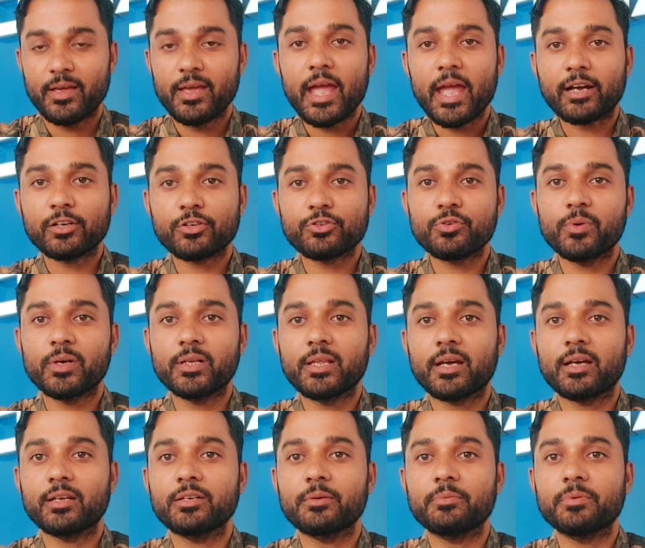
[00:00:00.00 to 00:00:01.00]
একটা সময়
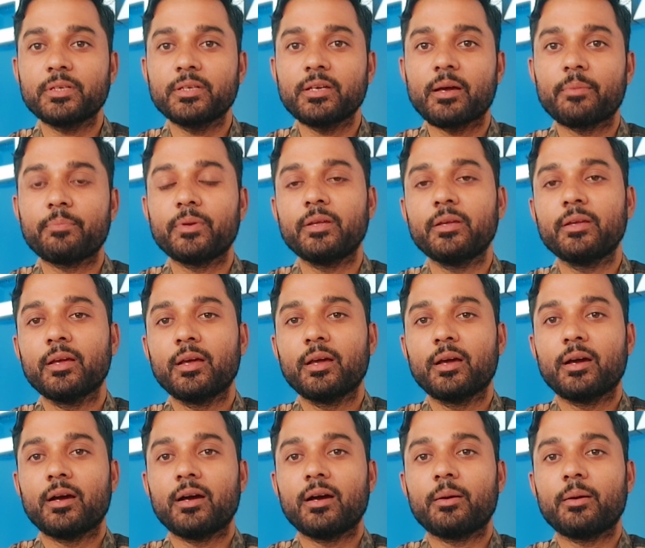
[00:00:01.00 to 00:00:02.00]
দেখা যাবে কি আপনি
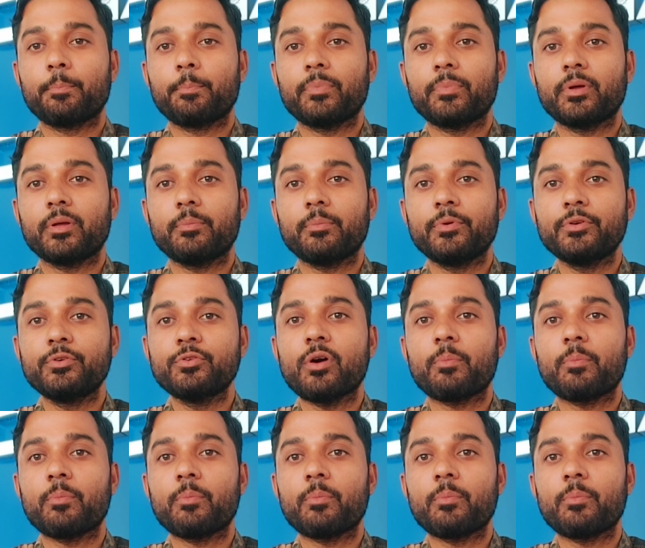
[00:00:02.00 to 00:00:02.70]
ভিডিও